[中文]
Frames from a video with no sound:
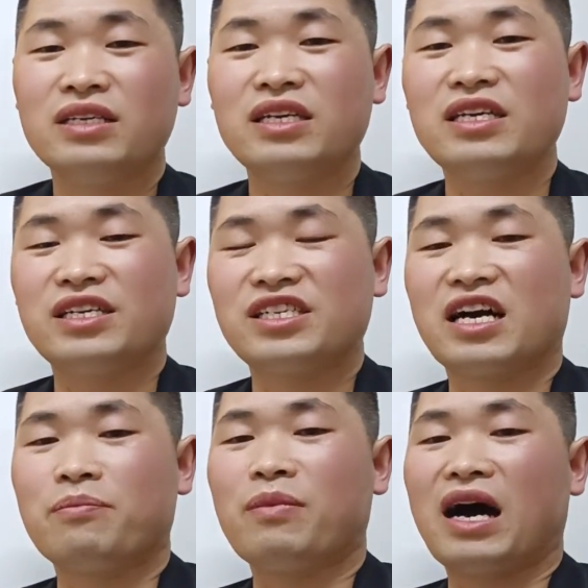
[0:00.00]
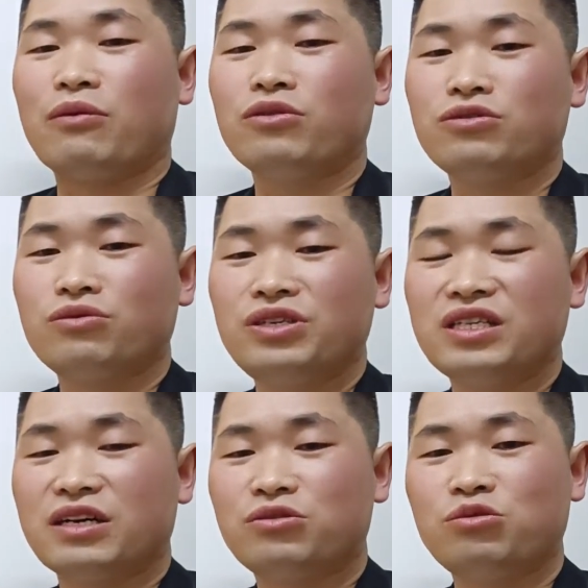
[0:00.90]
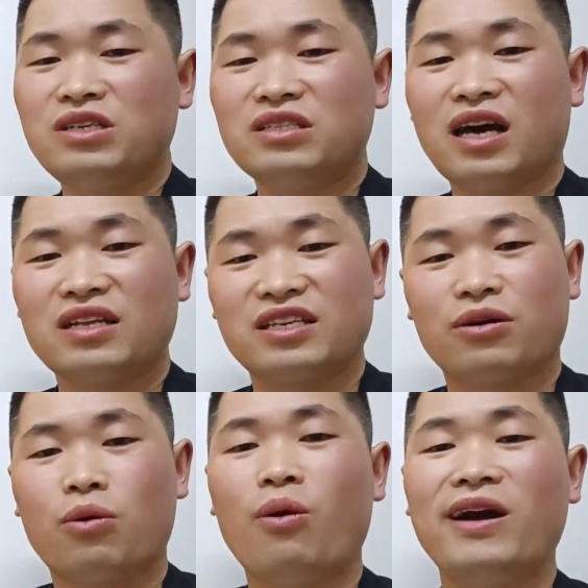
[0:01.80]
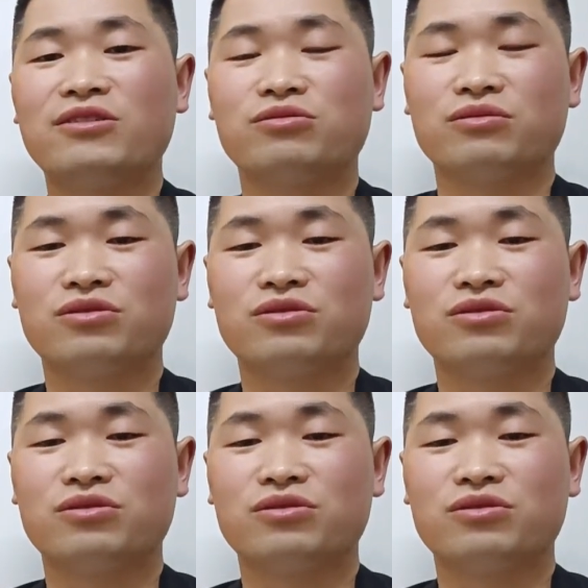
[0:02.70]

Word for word: 这也是啊，马卧中心的最大的一个坏处。